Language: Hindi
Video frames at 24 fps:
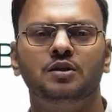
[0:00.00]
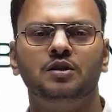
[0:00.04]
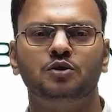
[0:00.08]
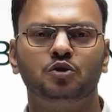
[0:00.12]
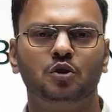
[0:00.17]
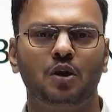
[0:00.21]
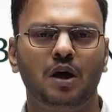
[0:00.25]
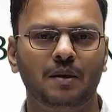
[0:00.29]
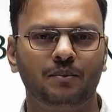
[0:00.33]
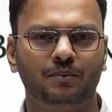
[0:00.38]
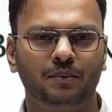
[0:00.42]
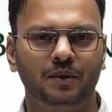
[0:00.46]
जो
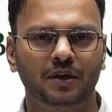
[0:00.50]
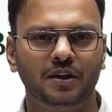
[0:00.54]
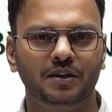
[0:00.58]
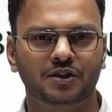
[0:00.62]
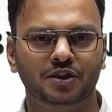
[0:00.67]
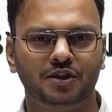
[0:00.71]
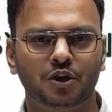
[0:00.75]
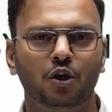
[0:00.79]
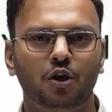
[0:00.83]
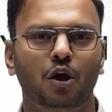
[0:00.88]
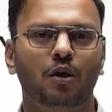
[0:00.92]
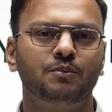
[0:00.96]
आपके
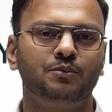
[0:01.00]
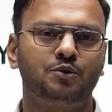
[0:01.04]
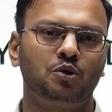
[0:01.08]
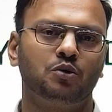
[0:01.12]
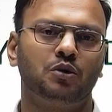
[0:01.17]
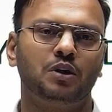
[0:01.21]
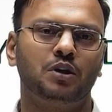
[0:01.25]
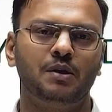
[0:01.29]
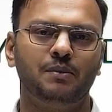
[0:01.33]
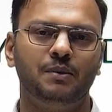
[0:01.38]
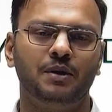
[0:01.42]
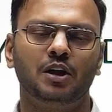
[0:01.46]
सिनोम्स
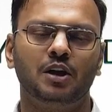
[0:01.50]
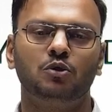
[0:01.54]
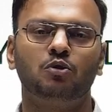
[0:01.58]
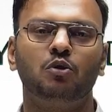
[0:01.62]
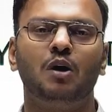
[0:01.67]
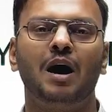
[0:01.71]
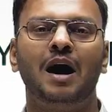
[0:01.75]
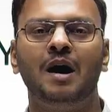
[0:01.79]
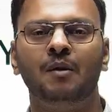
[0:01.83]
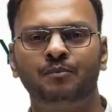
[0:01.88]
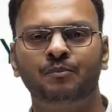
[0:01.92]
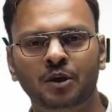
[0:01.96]
होते हैं बेटा तो
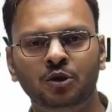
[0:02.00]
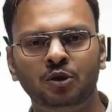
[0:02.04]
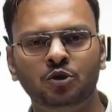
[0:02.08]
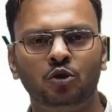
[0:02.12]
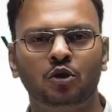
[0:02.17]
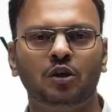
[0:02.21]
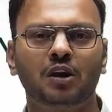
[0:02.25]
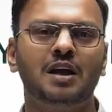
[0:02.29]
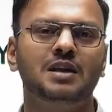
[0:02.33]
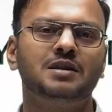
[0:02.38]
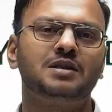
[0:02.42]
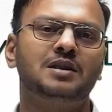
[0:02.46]
आपकी जो
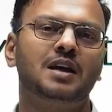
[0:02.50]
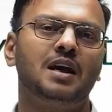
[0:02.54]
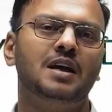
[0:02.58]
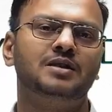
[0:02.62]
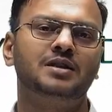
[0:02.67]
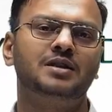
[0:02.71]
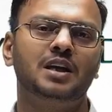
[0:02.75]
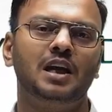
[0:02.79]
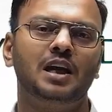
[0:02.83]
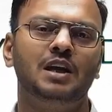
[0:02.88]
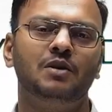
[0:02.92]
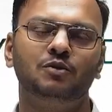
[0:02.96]
क्लास
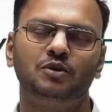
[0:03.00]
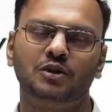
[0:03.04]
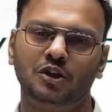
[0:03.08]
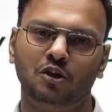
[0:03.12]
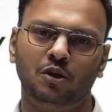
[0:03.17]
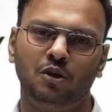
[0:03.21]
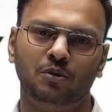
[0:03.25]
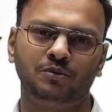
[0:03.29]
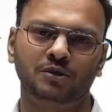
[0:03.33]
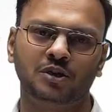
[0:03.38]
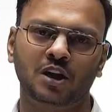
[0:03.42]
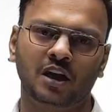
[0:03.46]
आज के लिए वो
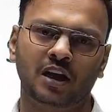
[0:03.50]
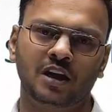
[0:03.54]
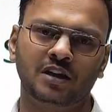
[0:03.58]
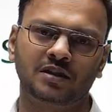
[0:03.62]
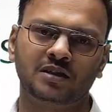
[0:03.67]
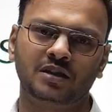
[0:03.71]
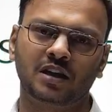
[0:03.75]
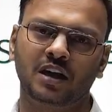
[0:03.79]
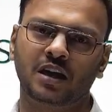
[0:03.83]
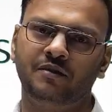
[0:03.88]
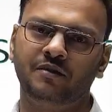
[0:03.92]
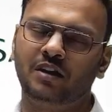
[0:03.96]
सिनोम्स की क्लास
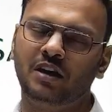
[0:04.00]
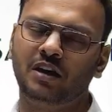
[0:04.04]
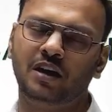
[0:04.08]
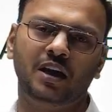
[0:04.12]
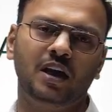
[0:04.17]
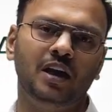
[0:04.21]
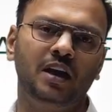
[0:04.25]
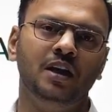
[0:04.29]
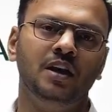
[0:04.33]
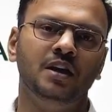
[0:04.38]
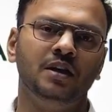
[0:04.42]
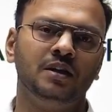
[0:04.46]
रहने वाली
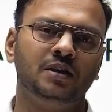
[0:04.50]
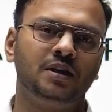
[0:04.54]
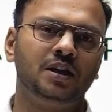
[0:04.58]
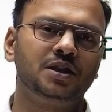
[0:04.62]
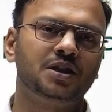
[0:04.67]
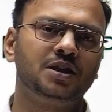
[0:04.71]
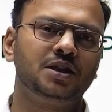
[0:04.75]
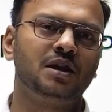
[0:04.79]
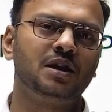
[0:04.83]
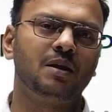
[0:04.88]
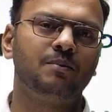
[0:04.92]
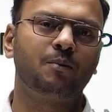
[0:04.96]
है
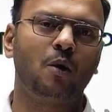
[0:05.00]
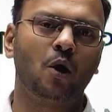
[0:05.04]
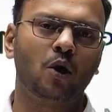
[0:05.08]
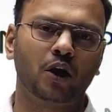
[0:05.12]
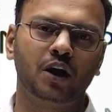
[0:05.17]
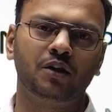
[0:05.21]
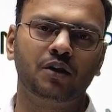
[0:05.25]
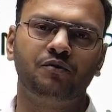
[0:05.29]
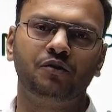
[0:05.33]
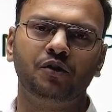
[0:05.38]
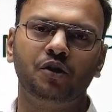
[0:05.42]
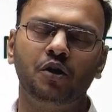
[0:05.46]
दिस इज अ
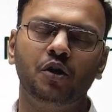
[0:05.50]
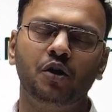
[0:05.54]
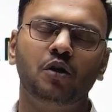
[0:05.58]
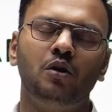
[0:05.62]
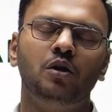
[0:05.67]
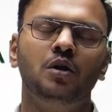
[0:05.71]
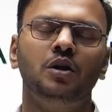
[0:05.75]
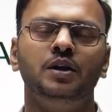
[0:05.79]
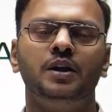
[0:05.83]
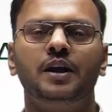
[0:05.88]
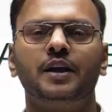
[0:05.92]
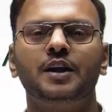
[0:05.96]
पॉकेट वीडियो
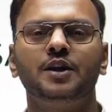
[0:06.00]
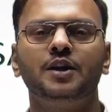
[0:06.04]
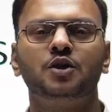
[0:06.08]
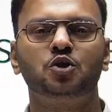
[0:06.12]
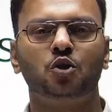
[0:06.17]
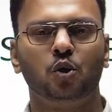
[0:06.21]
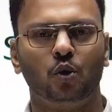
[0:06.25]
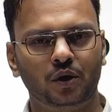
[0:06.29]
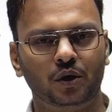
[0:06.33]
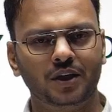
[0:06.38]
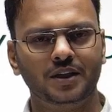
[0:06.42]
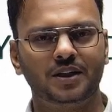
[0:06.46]
यानी कि
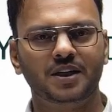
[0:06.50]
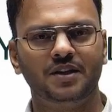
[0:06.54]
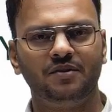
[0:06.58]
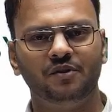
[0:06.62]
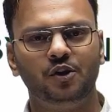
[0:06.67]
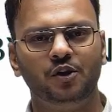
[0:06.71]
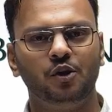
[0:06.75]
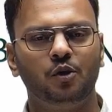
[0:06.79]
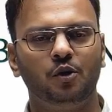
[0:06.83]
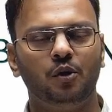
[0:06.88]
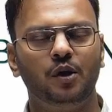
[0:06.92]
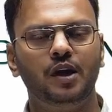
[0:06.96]
छोटी सी
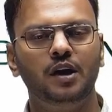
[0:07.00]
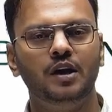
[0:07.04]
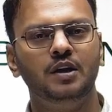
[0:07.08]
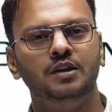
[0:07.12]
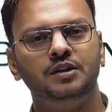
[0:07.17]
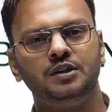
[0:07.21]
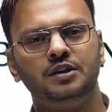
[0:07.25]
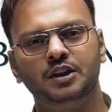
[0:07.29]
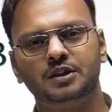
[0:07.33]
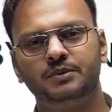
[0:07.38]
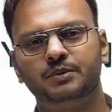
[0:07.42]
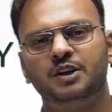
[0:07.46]
वीडियो है
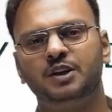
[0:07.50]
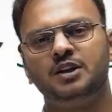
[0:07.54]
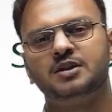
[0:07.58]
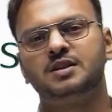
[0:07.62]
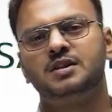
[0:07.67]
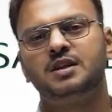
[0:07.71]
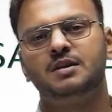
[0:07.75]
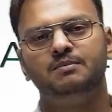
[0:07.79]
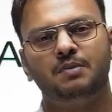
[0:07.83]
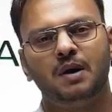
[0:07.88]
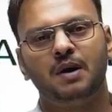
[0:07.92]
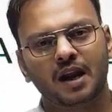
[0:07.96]
जिसमें दस
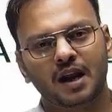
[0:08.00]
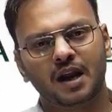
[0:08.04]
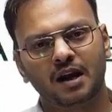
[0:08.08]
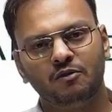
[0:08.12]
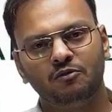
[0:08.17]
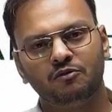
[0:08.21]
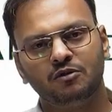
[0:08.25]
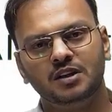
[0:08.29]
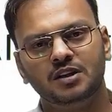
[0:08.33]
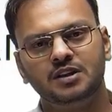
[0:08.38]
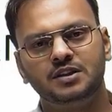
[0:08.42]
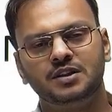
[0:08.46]
से बारह
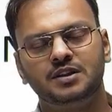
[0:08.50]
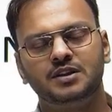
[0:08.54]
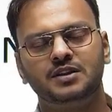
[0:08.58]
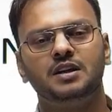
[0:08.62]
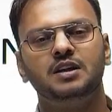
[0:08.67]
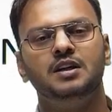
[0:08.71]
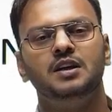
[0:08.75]
वर्ड्स